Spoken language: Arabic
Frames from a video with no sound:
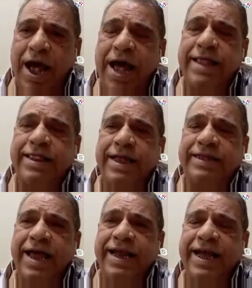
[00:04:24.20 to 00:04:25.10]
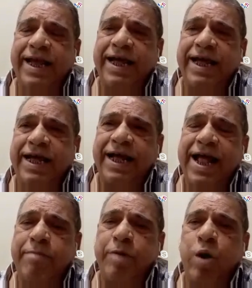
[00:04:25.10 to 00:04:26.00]
هذا التاريخ
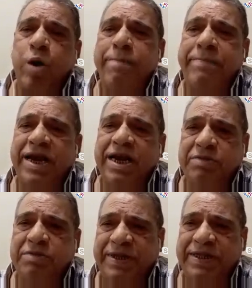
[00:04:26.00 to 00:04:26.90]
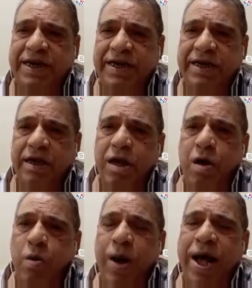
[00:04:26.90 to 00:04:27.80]
كان مجهولا بالنسبة لي
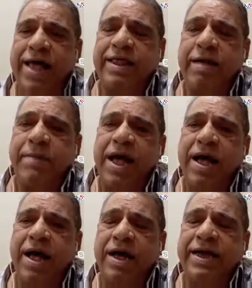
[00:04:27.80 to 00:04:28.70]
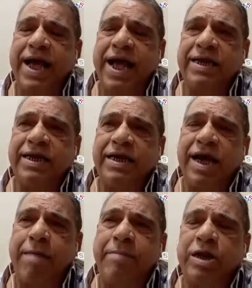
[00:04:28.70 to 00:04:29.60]
وهذا ما
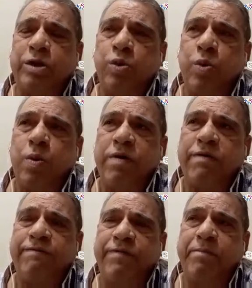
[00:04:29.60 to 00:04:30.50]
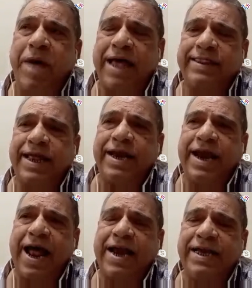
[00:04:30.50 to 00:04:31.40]
يعني عملت بحثا
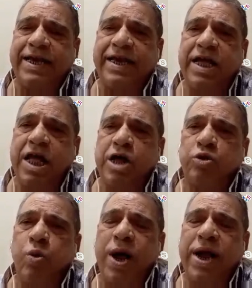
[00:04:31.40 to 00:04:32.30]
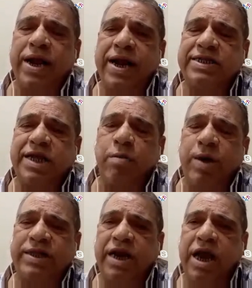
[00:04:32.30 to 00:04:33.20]
عليه طوال
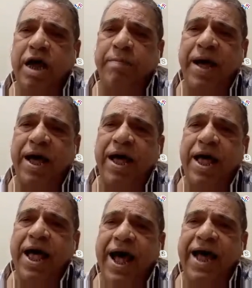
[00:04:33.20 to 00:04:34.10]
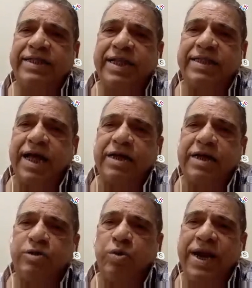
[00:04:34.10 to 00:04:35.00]
السنوات الأربع حتى
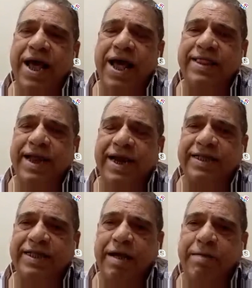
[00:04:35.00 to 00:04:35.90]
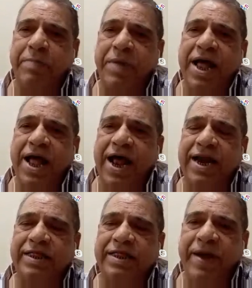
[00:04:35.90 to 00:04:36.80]
انتهيت إلى هذا الكتاب
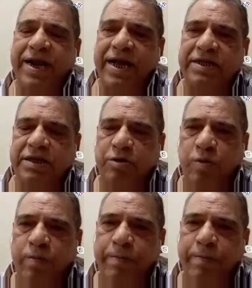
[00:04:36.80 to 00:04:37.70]
الذي بين أيديكم